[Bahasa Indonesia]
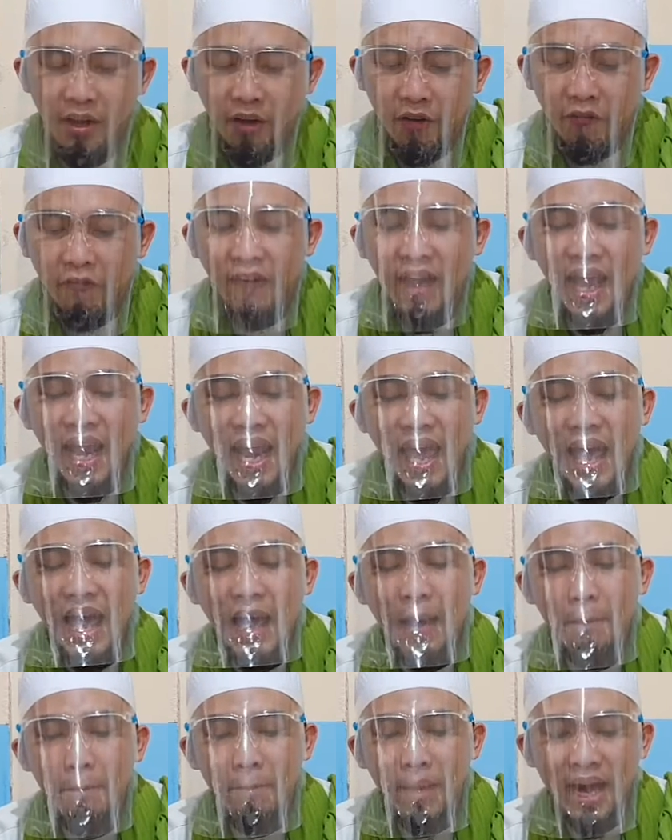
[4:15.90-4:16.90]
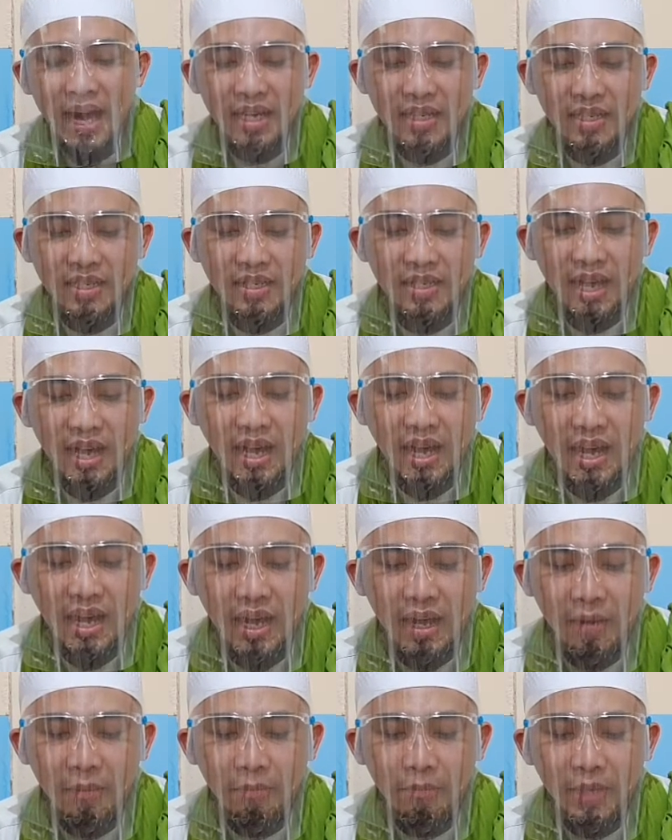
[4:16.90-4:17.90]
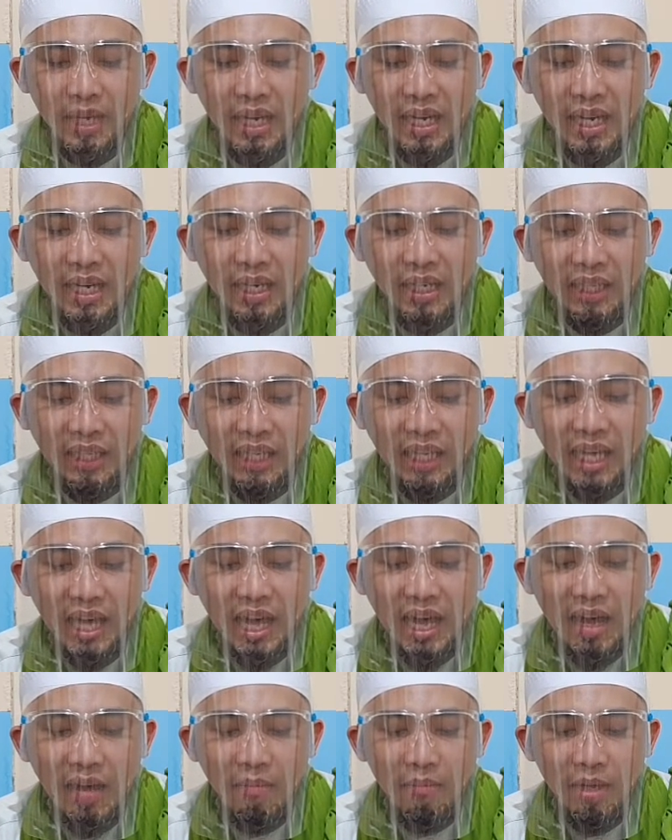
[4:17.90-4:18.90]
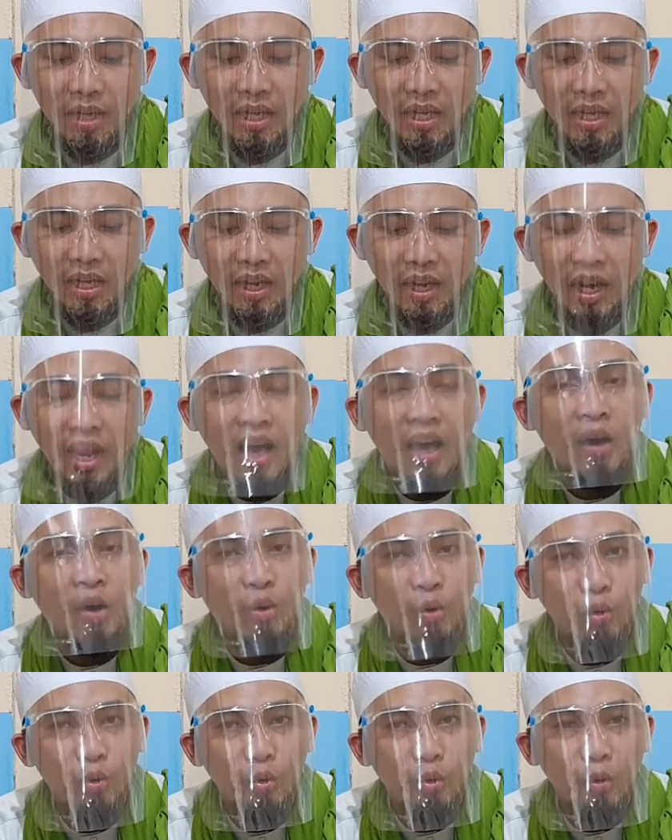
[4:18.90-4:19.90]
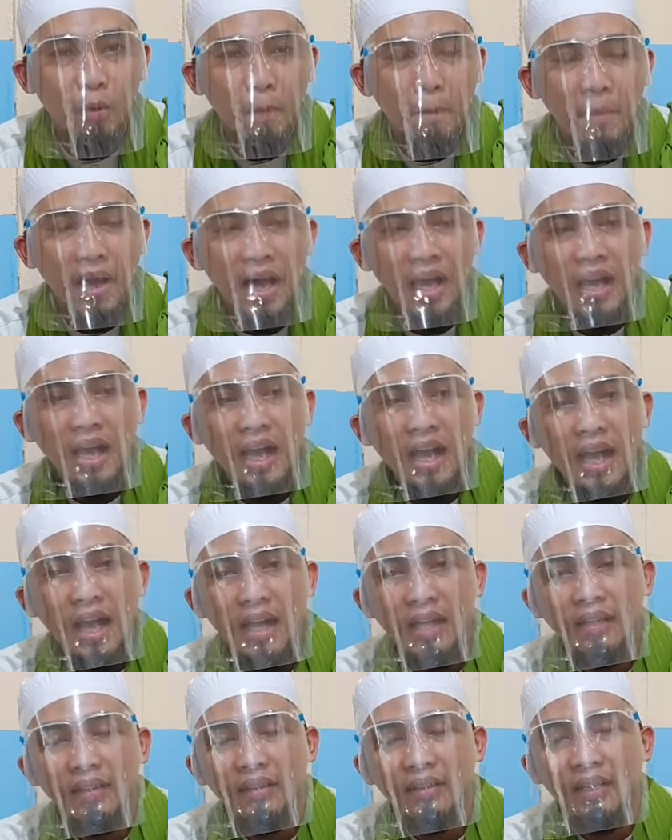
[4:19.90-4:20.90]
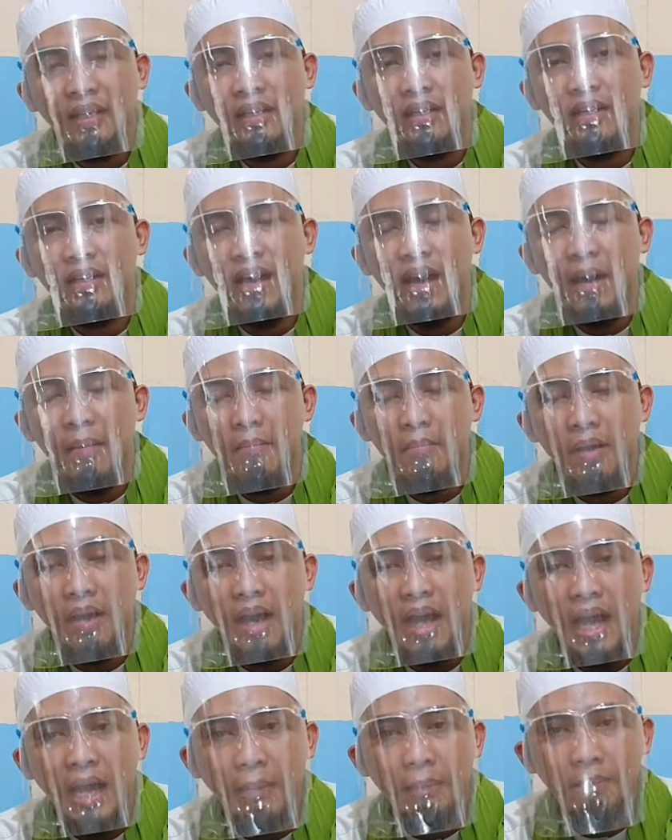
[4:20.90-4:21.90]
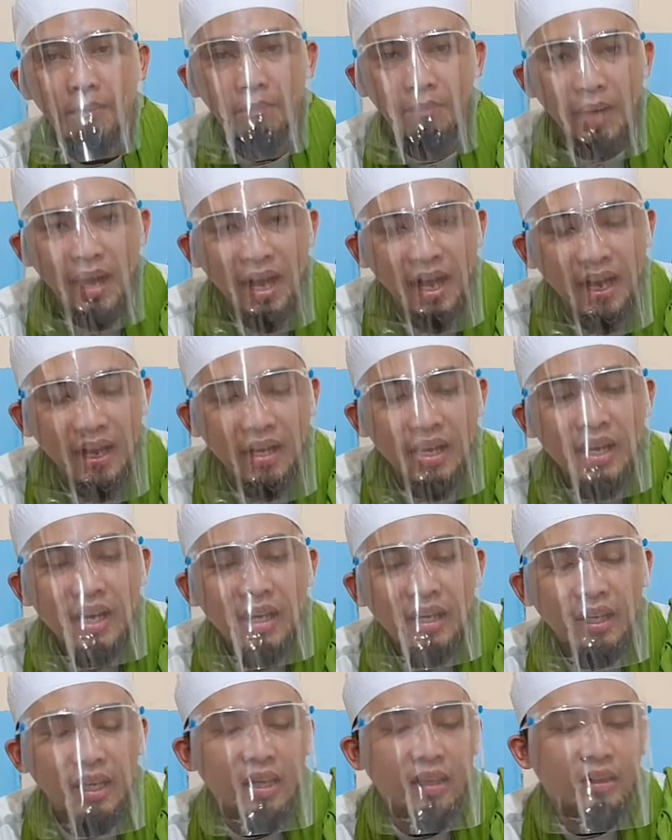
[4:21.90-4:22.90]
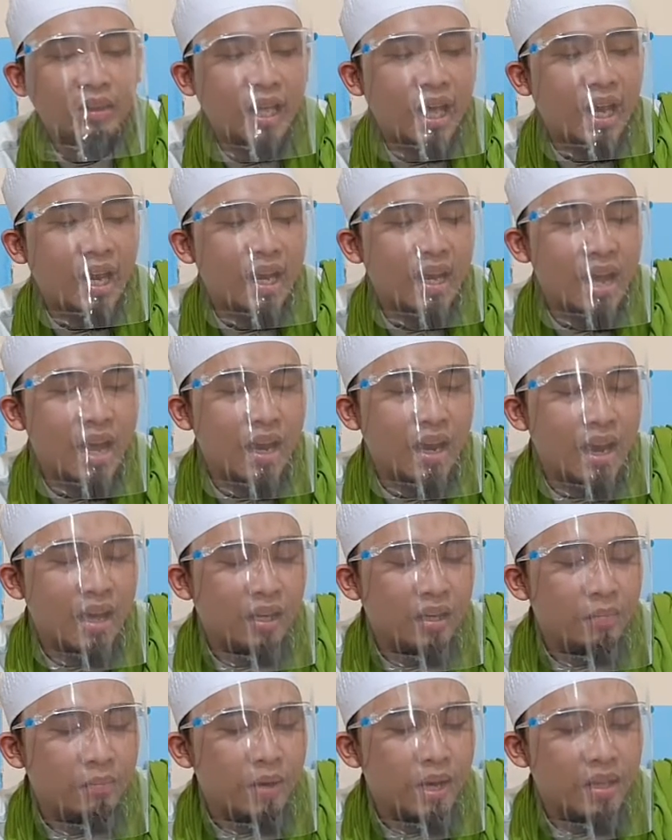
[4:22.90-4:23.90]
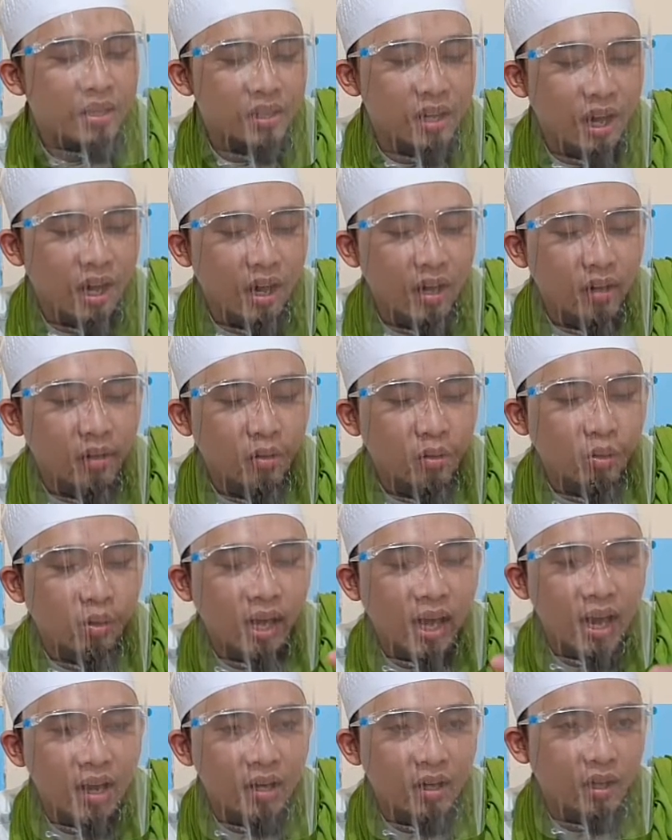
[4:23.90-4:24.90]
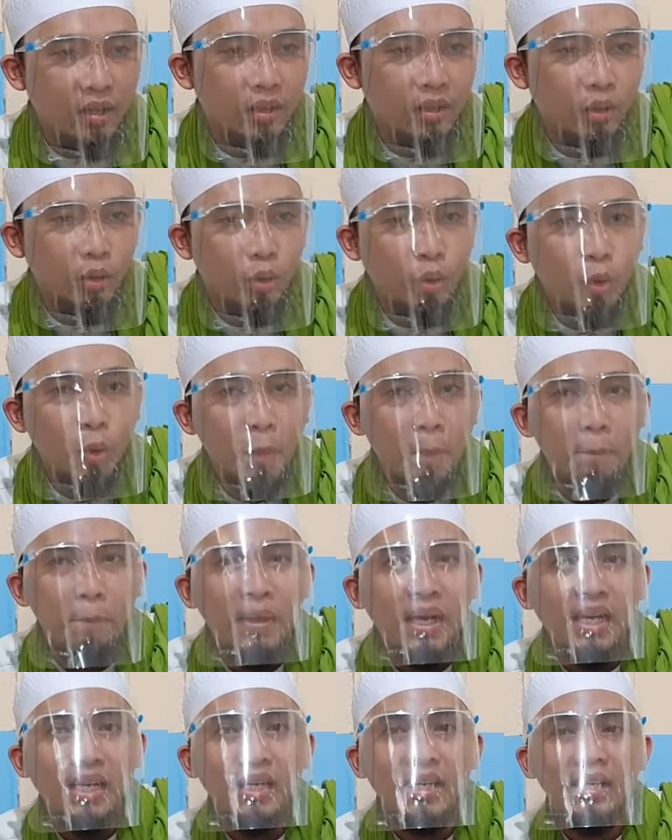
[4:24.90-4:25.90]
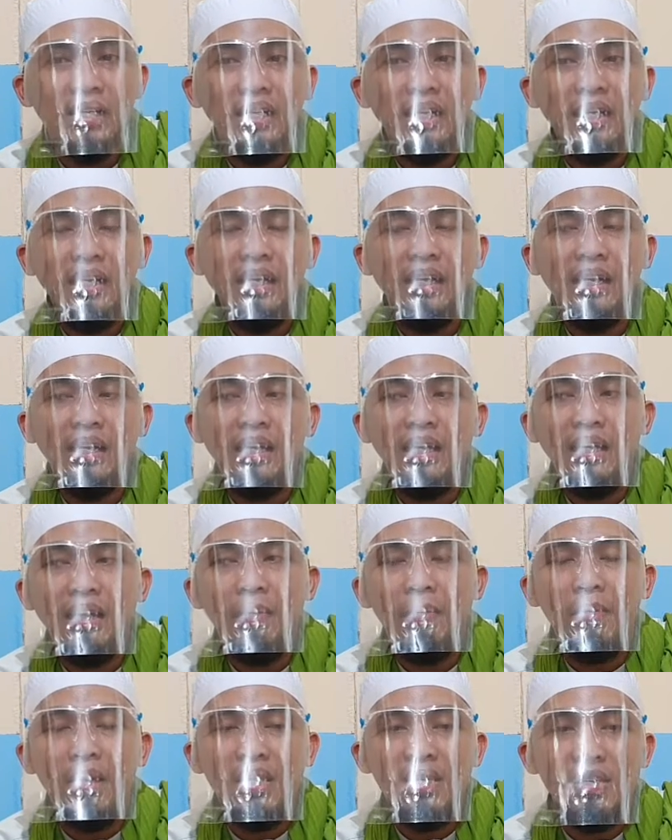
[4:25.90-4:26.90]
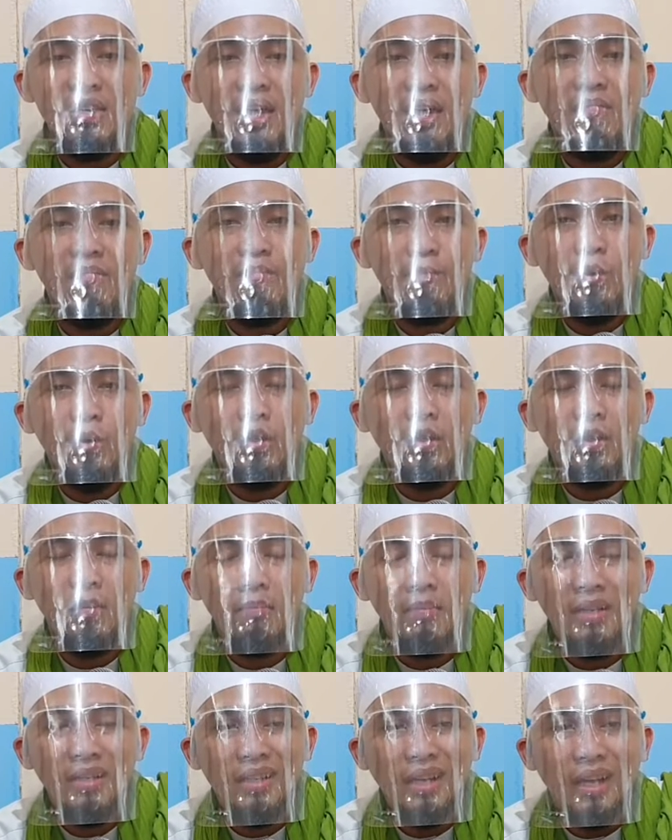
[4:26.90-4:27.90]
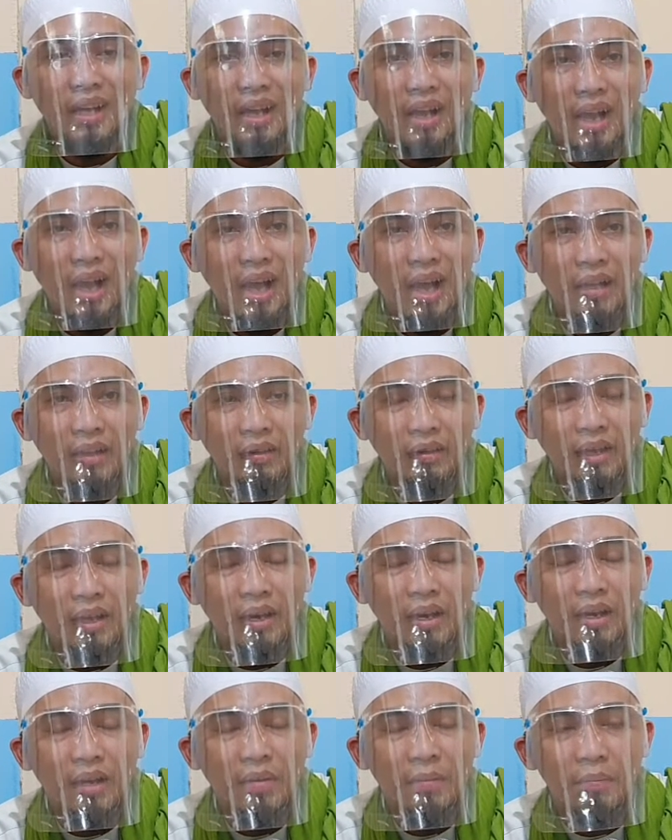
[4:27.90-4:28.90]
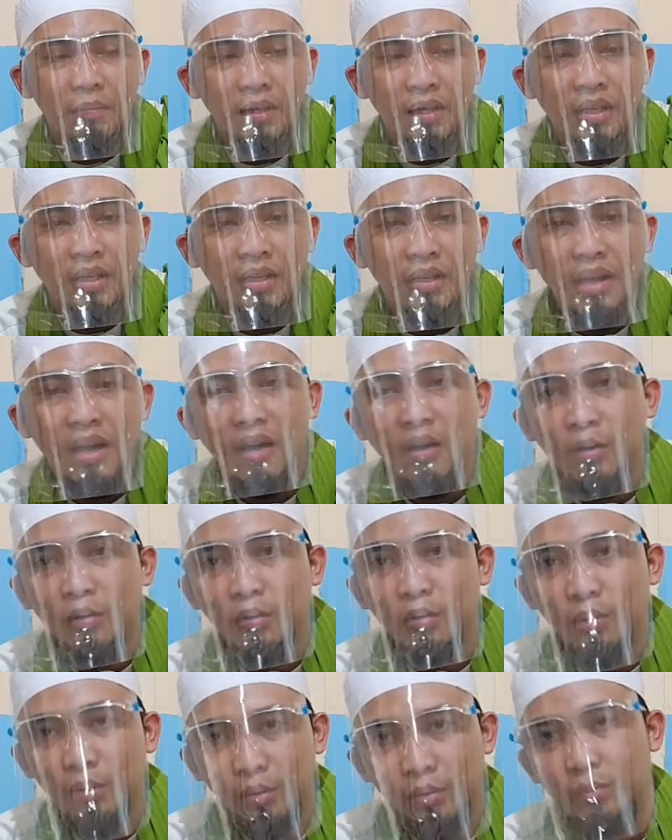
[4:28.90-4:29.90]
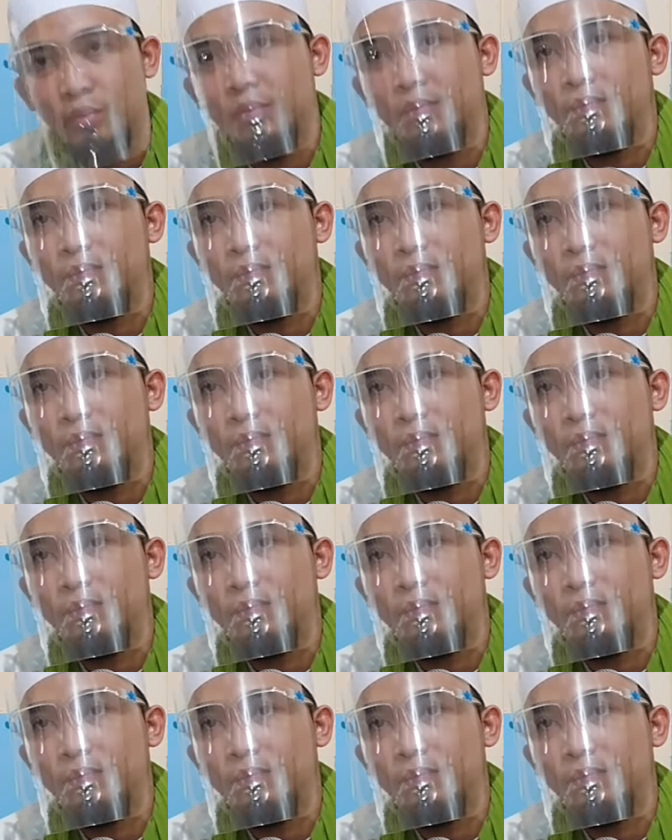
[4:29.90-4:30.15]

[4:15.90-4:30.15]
fala ba'sa bil qiyami lahu maka tidak mengapa kita yang lagi baca Al-Qur'an itu berdiri menyambut mereka terlebih dahulu